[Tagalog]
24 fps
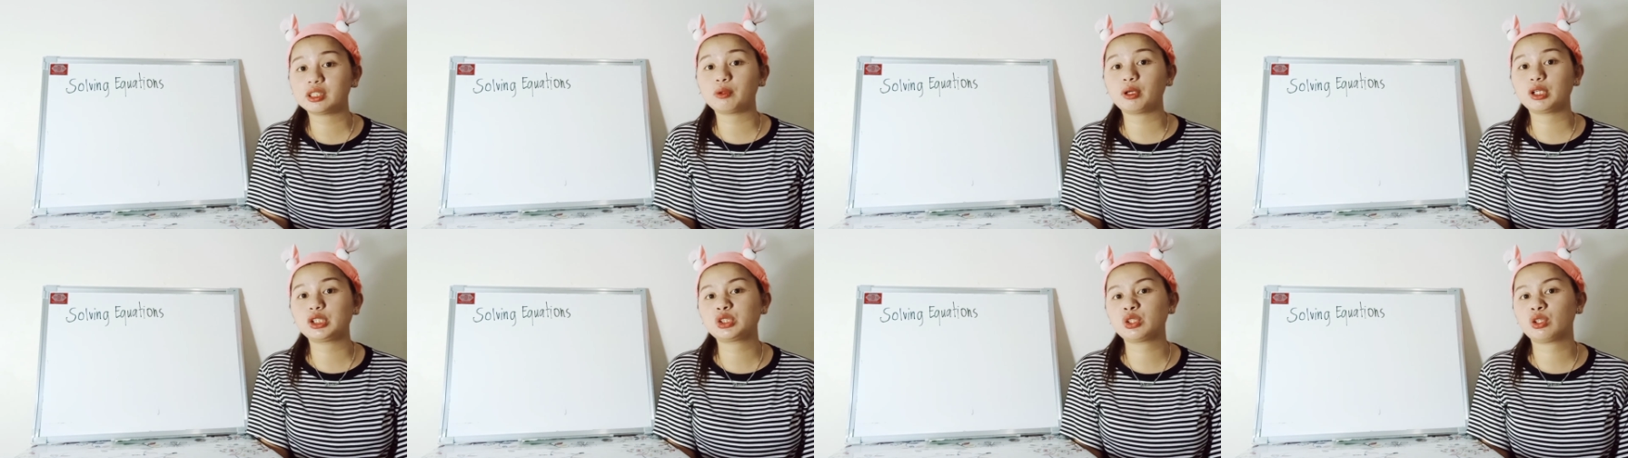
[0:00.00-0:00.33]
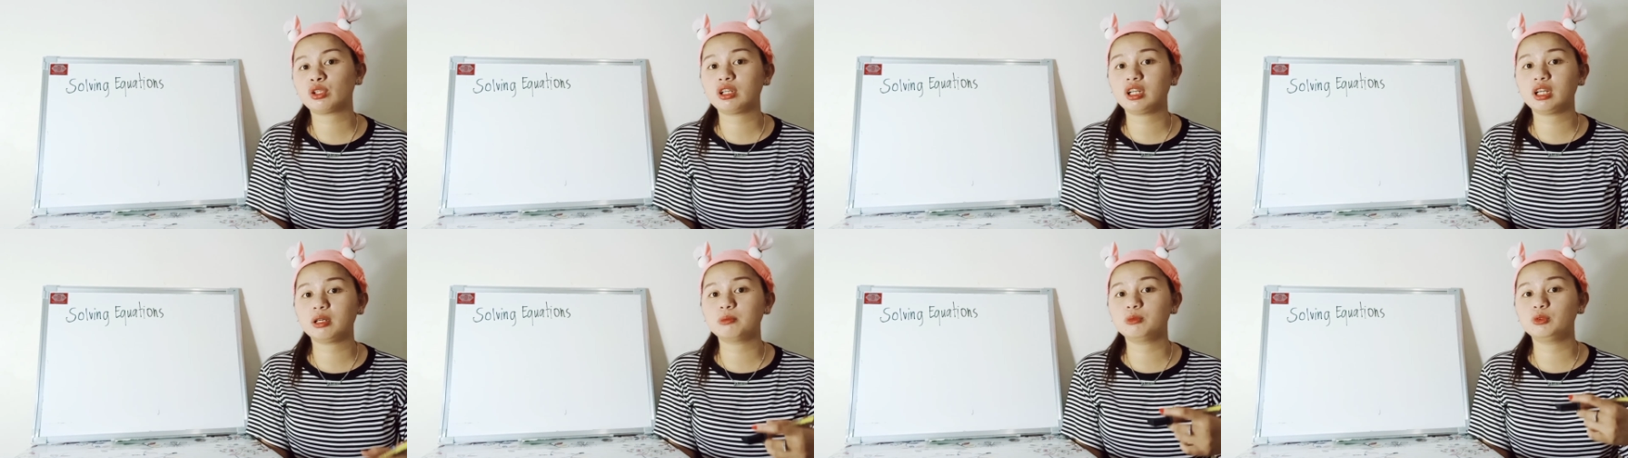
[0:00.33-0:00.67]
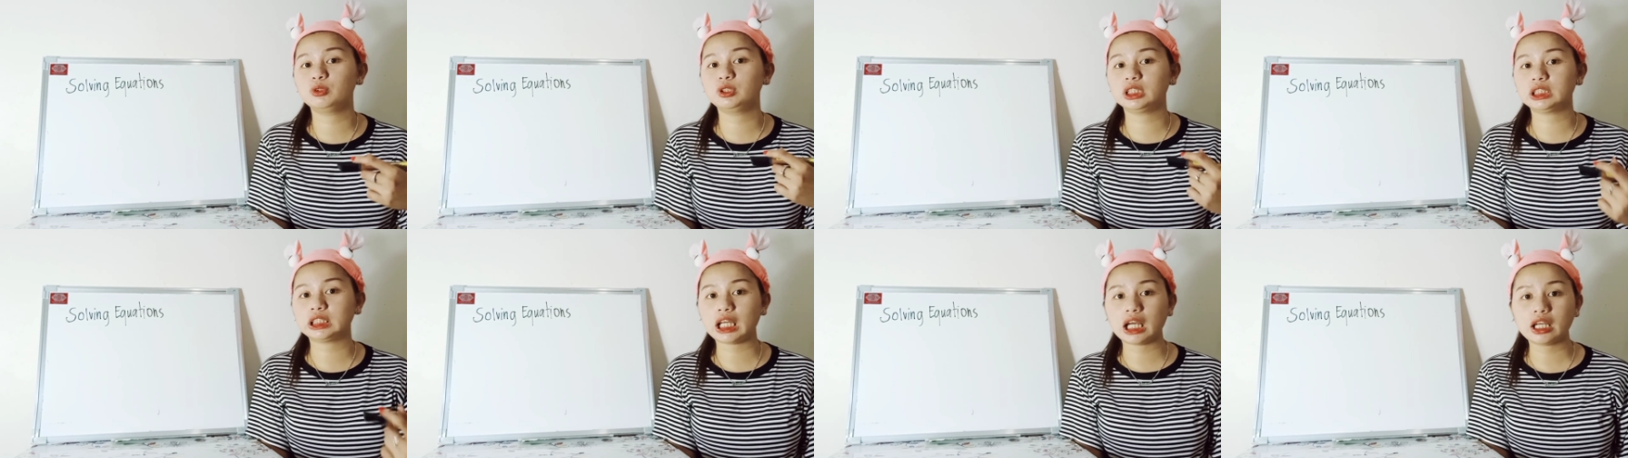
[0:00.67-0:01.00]
equation lang
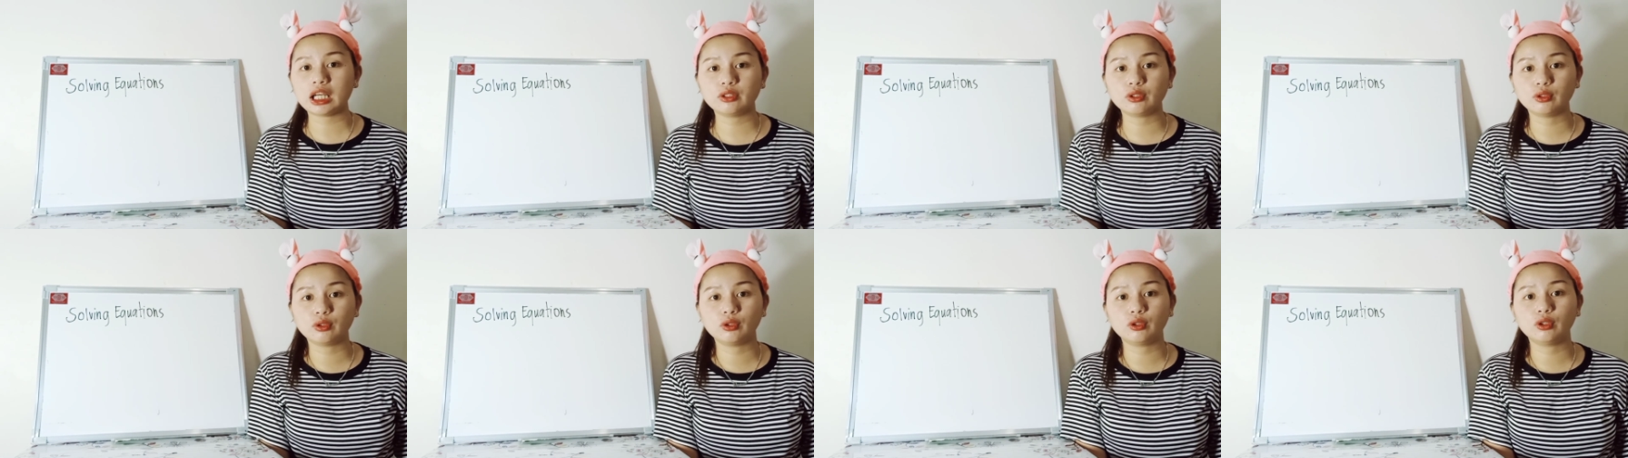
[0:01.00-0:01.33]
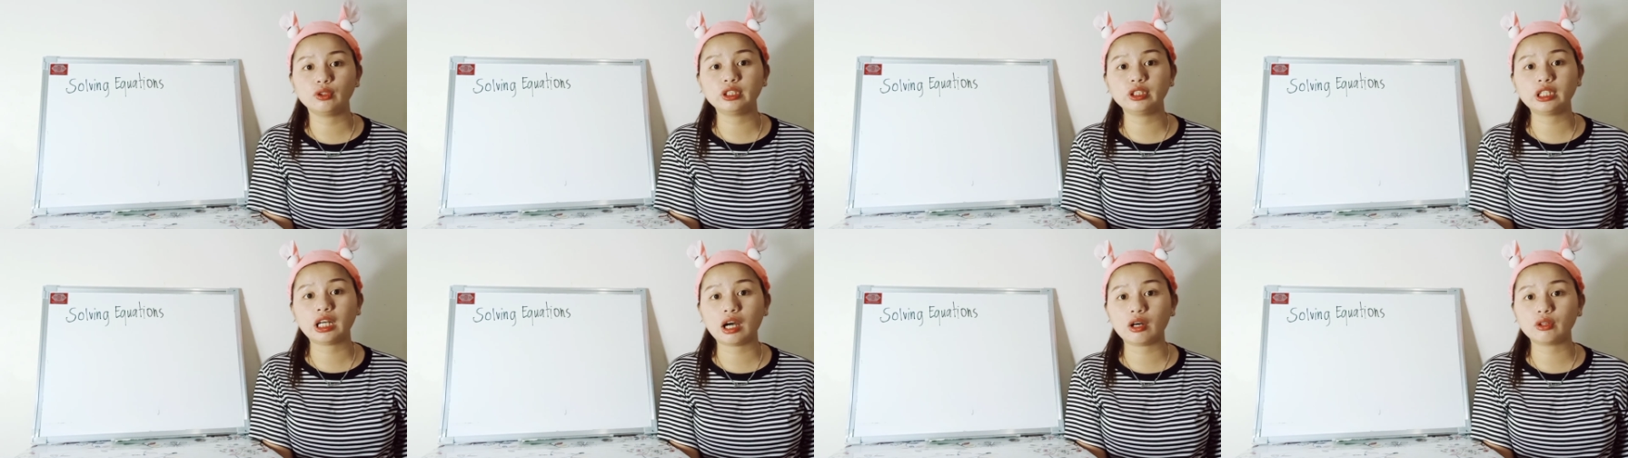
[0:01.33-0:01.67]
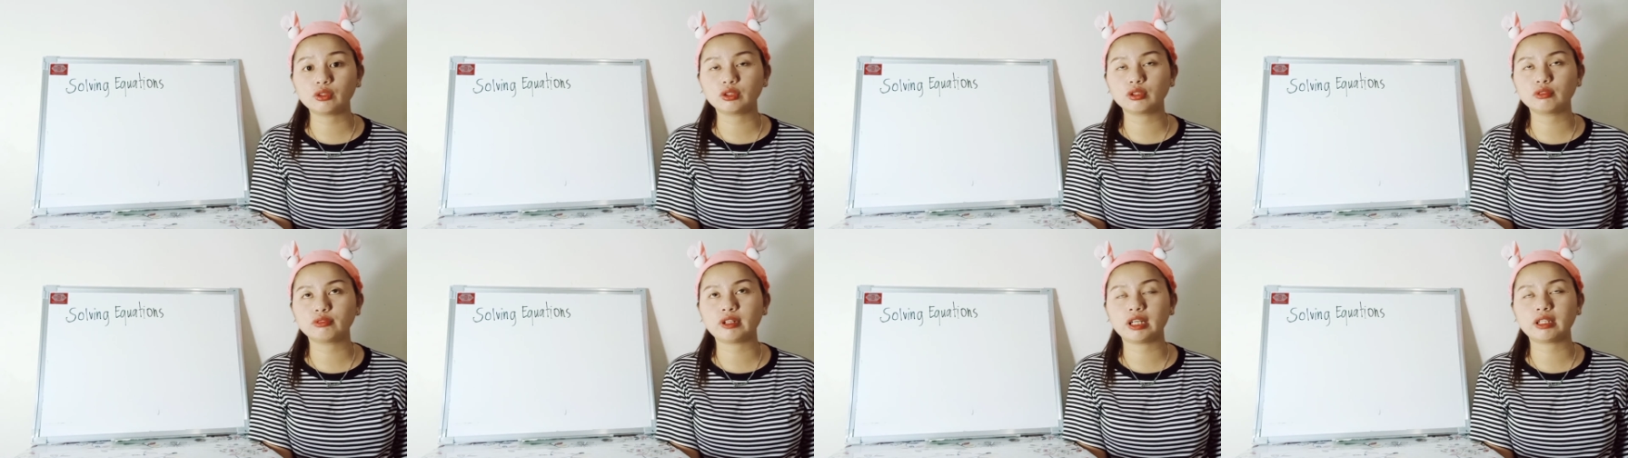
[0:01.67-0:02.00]
muna tayo on
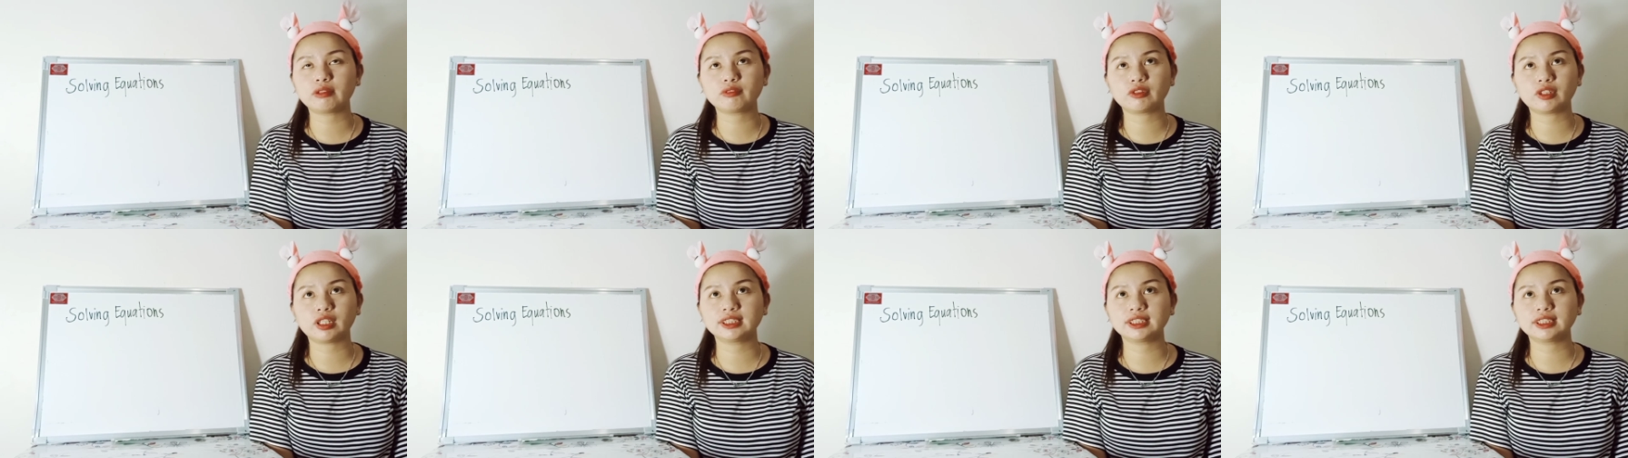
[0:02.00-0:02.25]
how to find,